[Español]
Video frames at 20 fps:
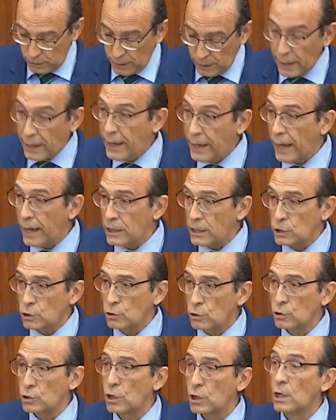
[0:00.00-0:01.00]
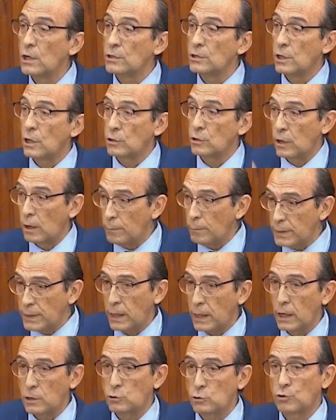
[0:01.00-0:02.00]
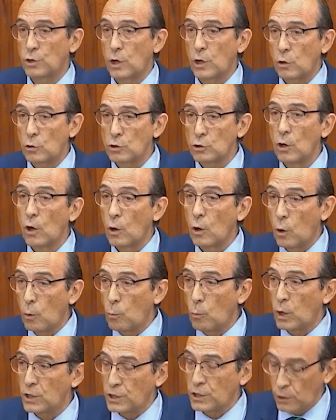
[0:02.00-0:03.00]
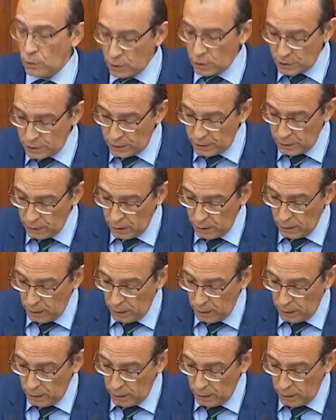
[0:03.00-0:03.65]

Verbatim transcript: y que estos se lo transmiten a sus hijos como ha sido así